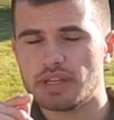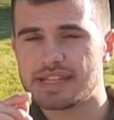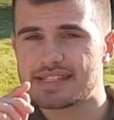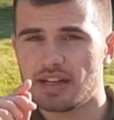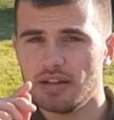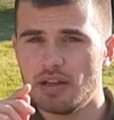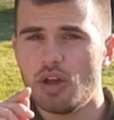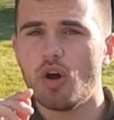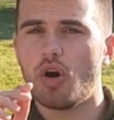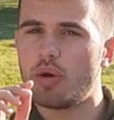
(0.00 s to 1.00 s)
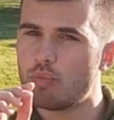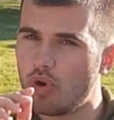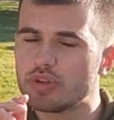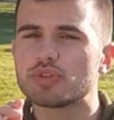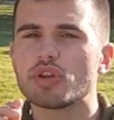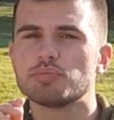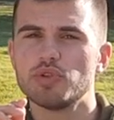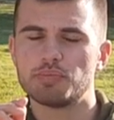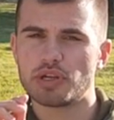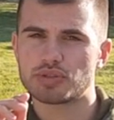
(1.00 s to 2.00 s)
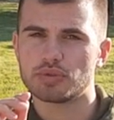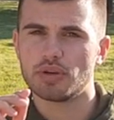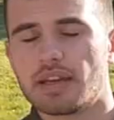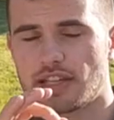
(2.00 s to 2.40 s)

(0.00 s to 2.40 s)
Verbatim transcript: Et ça, en moins de 30 minutes par jour.